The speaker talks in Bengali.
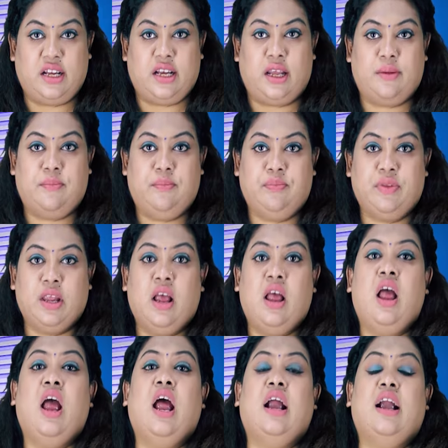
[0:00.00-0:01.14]
তিনি
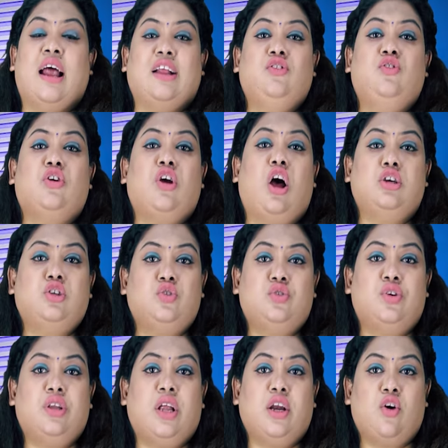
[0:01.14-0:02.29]
রাজ্যর
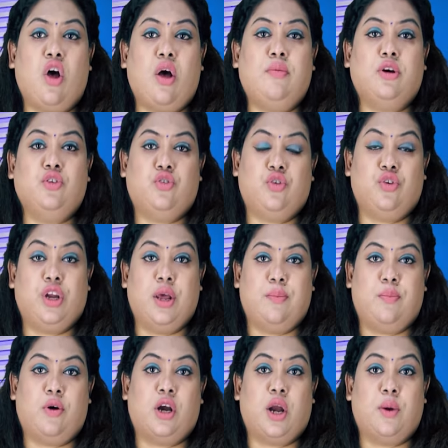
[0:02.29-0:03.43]
অসুস্থতার খবর
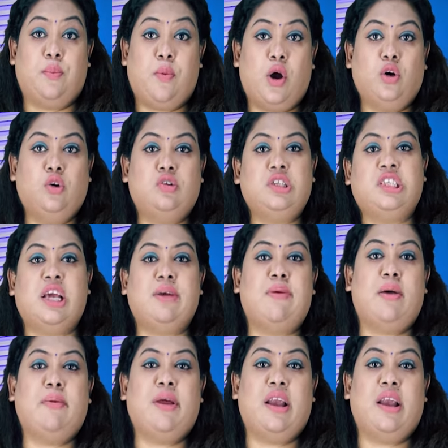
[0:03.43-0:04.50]
ছড়িয়ে পড়ার পরও সেভাবে